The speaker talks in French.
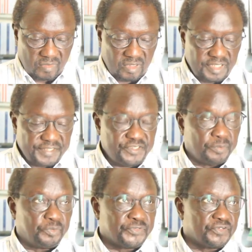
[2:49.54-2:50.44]
et
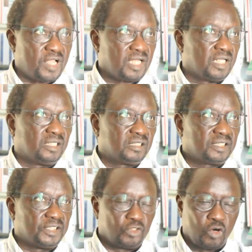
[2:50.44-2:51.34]
c'est pour cela d'ailleurs
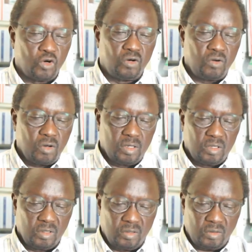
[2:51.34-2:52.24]
qu'ils n'auront
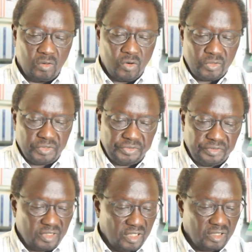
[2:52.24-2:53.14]

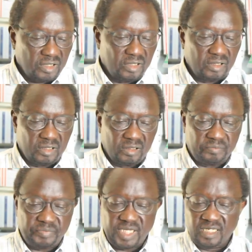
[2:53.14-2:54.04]
aucune
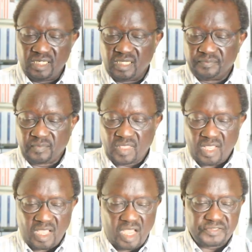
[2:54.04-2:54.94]
peine
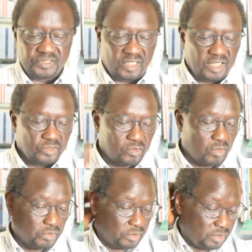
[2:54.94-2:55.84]
à se rendre
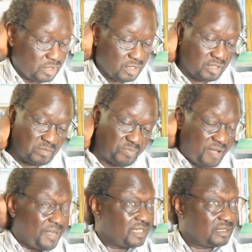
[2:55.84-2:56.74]
compte que
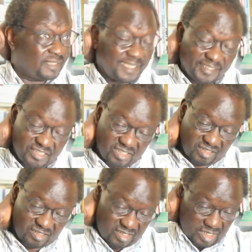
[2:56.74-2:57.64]
pas mal de textes
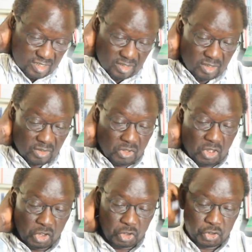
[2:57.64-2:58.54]
que